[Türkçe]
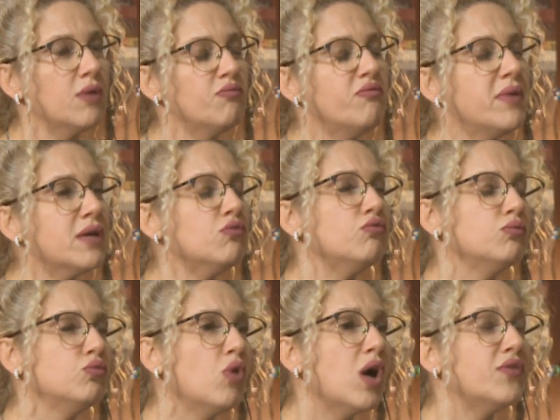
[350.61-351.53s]
ve
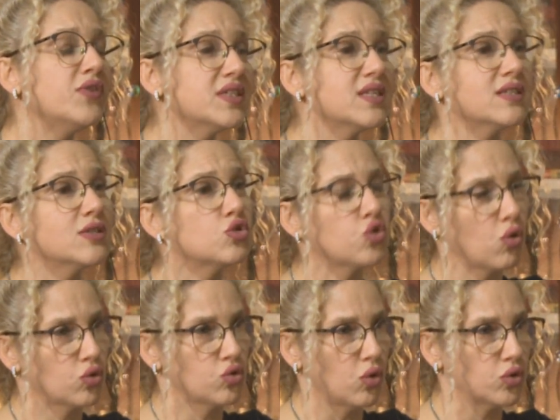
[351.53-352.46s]
muhafazası
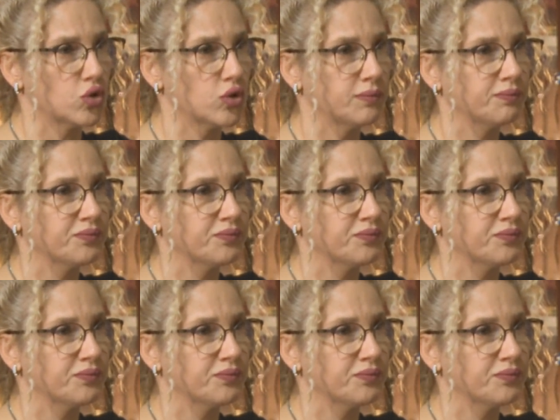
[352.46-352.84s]
çok zor.